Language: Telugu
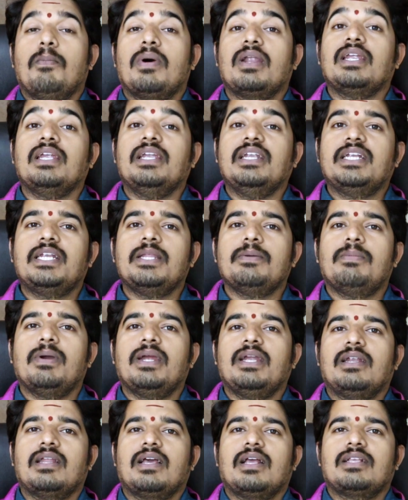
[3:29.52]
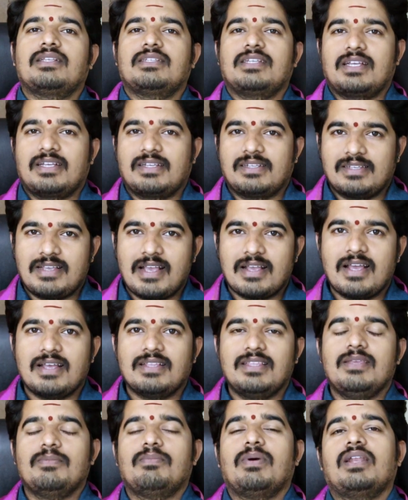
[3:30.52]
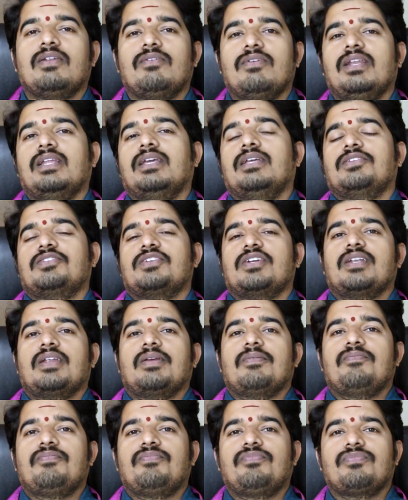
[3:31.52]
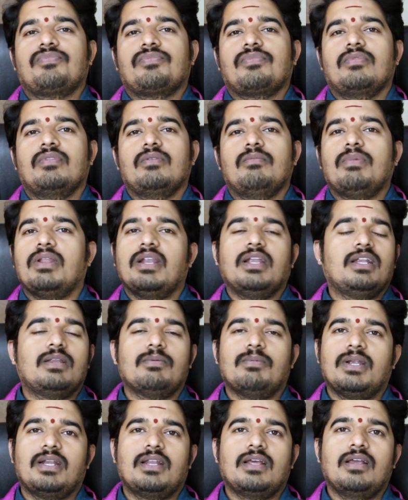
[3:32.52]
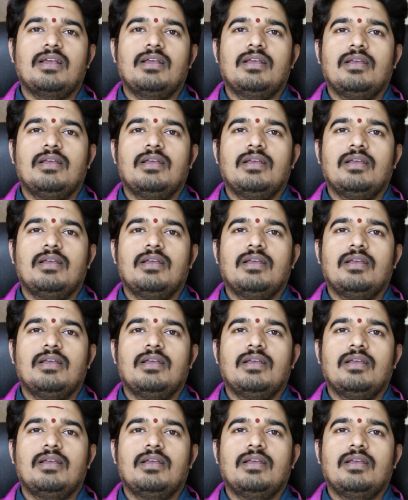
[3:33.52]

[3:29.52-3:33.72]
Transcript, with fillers: మన ఇంటి బయట చక్కగా దీపాన్ని వెలిగించండి మన ఇంటి బయట